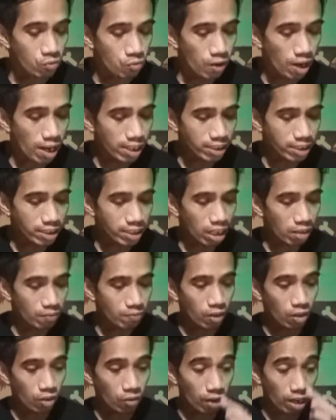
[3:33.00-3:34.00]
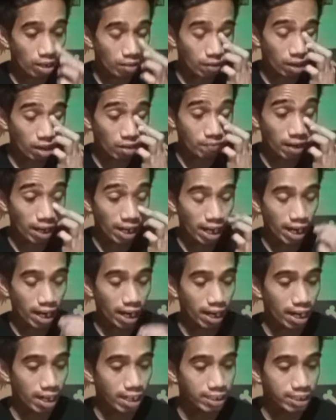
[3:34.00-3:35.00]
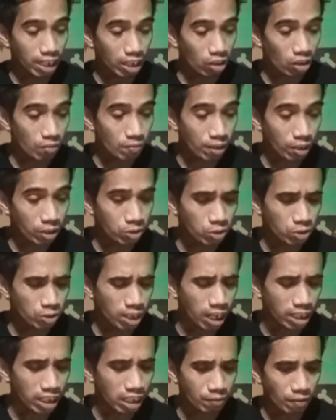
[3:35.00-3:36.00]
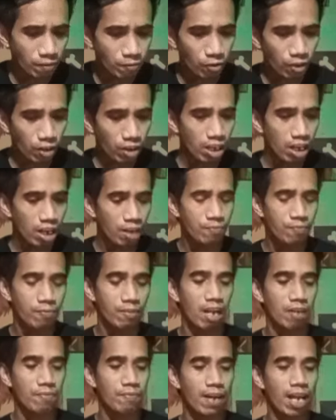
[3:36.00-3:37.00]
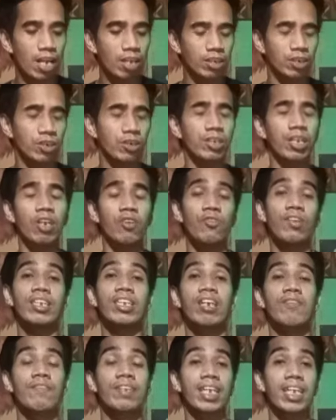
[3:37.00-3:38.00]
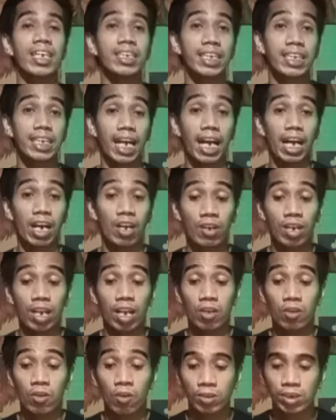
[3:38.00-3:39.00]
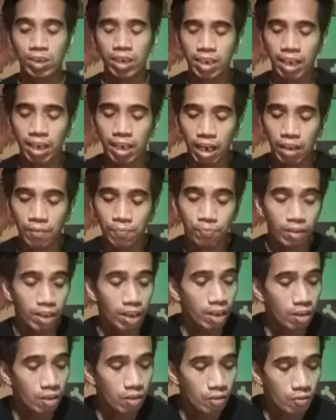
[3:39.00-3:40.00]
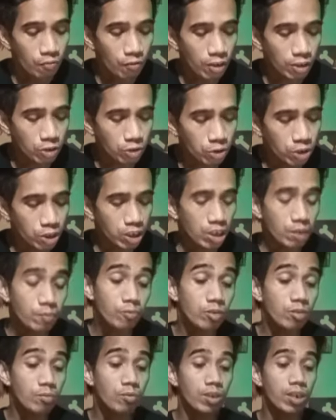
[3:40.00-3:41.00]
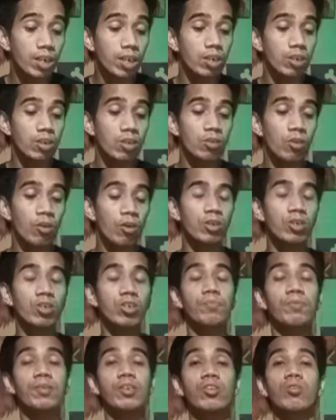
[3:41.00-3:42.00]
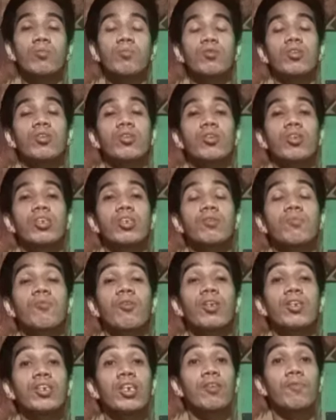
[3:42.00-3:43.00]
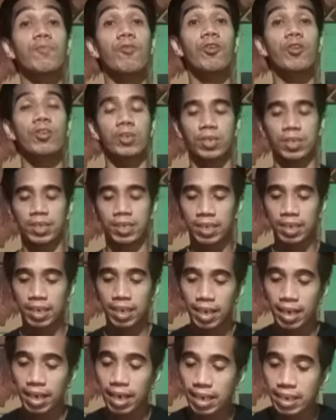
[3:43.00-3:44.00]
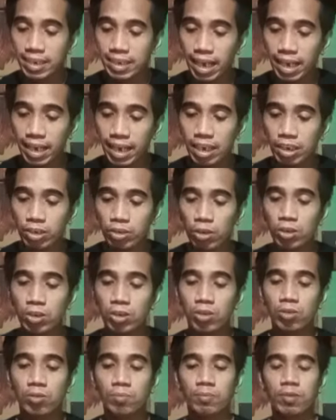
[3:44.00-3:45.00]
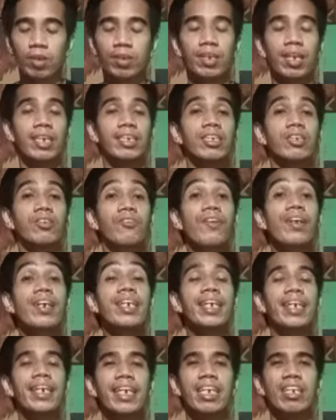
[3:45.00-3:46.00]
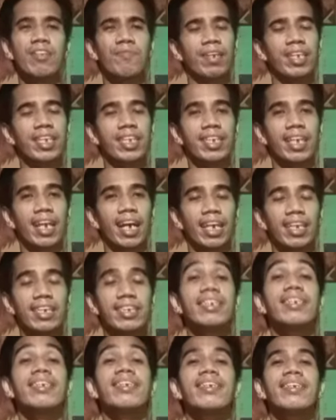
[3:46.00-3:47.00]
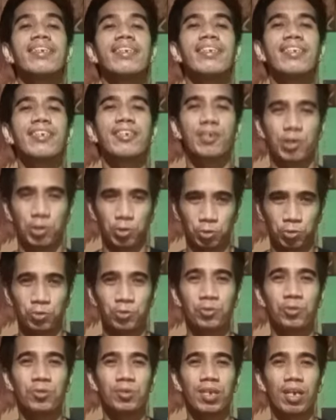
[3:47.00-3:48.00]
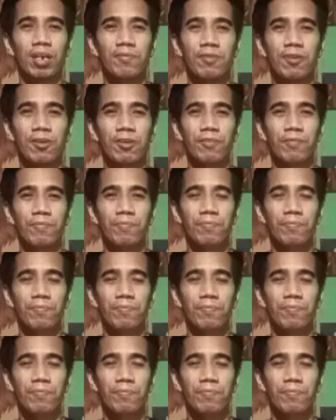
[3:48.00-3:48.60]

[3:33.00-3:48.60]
Race number 1 mga bayang karalista, kung may kusunada pa po kayo, pinapalalasan nyo ng leader, madalas nakakaroon ng long shot agad. First choice ko po muli, yung course to beat numero 2, Border Force. Second choice numero 3, Raining in Manila. Good luck po.